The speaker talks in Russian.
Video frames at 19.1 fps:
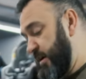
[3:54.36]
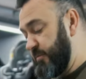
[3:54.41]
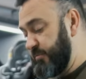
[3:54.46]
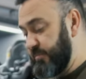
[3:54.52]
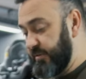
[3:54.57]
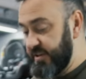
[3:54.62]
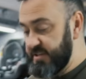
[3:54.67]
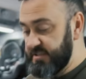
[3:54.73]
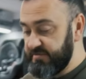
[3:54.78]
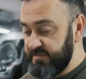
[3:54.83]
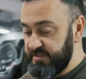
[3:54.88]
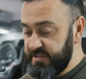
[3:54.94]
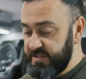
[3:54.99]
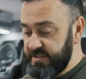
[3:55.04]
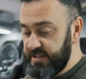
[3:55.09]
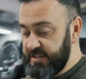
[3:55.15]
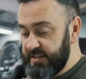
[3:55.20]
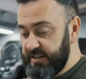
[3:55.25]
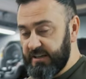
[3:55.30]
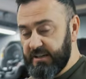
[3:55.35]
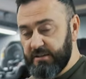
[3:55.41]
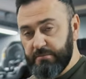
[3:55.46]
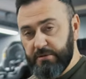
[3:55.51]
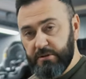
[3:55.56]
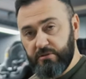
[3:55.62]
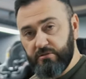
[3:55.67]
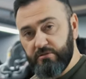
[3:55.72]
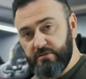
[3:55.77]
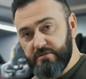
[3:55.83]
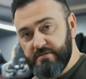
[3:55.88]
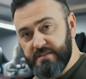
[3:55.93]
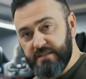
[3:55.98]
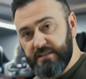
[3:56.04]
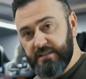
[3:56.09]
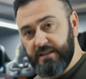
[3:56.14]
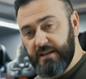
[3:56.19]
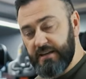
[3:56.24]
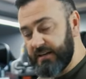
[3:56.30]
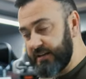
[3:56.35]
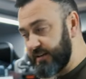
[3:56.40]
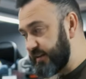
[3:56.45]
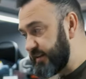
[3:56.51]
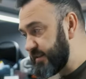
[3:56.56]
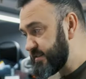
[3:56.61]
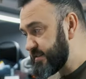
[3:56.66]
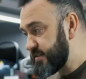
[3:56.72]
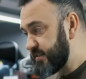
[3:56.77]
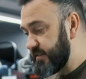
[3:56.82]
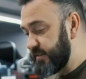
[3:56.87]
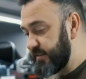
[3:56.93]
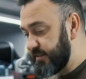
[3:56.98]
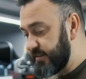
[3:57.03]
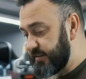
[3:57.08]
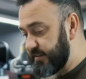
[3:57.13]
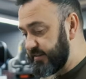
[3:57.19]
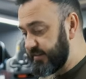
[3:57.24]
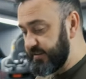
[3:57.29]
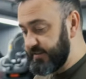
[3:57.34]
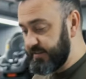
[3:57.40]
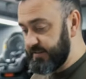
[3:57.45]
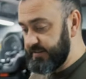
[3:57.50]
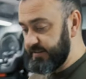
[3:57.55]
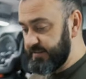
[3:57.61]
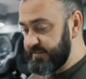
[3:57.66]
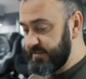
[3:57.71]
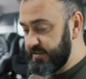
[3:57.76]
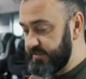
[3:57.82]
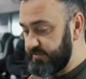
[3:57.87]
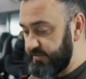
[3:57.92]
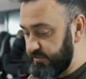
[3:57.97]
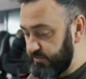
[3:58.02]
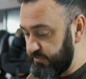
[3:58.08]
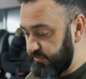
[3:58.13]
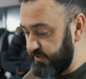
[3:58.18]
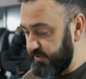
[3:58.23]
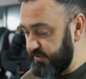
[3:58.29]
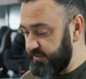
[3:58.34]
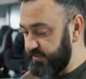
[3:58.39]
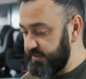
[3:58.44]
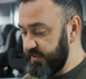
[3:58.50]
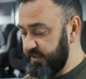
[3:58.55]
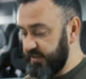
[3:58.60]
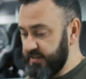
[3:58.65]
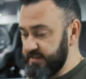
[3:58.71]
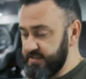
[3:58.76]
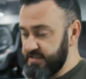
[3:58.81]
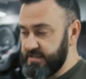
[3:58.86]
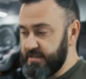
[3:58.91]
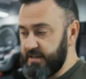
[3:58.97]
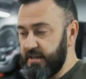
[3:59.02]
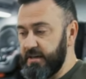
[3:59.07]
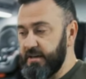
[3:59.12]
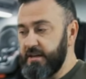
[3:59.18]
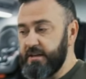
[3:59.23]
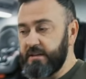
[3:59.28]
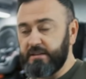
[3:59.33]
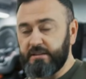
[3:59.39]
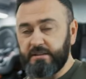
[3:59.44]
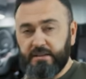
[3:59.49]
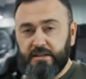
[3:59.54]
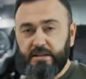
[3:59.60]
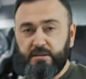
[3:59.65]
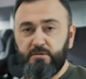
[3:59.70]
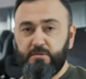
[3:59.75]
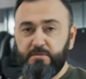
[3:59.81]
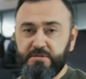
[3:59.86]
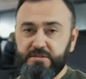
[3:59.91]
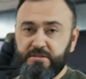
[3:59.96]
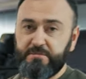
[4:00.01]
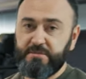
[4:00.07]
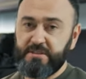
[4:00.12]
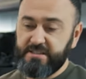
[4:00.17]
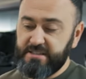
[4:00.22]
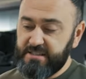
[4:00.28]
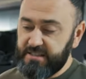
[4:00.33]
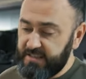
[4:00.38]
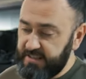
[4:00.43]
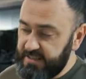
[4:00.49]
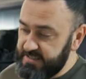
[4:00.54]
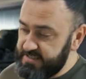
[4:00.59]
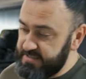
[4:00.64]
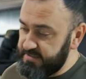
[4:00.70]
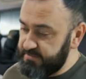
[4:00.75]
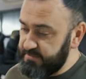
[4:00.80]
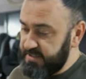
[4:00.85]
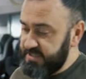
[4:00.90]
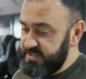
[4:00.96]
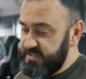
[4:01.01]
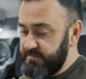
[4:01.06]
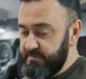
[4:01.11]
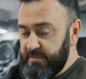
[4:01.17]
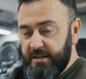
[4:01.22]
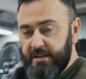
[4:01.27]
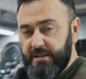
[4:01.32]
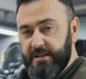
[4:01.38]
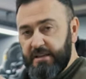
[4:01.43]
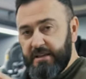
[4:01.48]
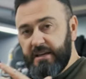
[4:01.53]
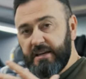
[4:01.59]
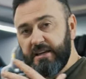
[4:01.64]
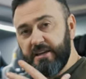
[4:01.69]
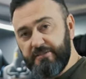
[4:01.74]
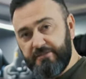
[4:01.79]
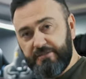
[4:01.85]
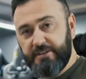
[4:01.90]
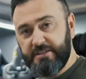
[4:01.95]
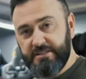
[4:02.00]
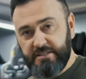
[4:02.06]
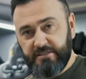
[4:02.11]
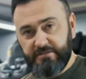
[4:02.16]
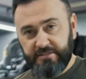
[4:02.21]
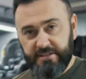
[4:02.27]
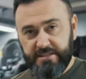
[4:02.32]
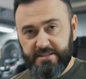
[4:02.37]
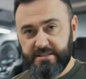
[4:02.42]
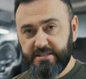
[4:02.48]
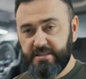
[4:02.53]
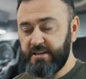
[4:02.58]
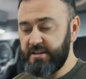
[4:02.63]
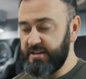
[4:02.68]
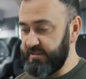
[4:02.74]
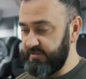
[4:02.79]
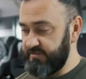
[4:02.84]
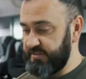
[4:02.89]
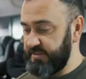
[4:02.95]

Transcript: Производитель рекомендует всегда кресло задвинуть до конца. Таким образом достигается максимальная эффективность э, в